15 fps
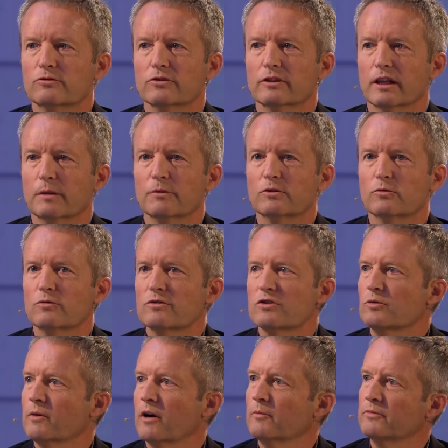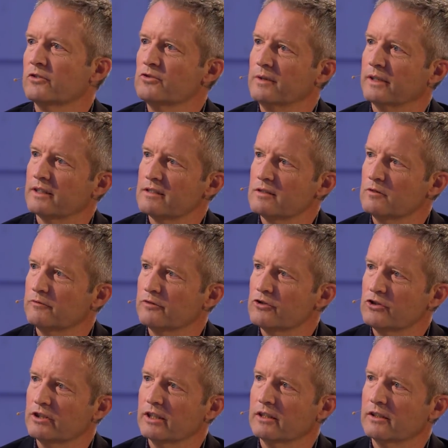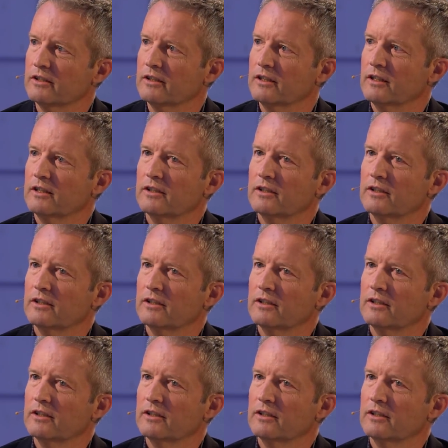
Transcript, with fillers: Unternehmer tun sich überhaupt nicht schwer, das zu verstehen.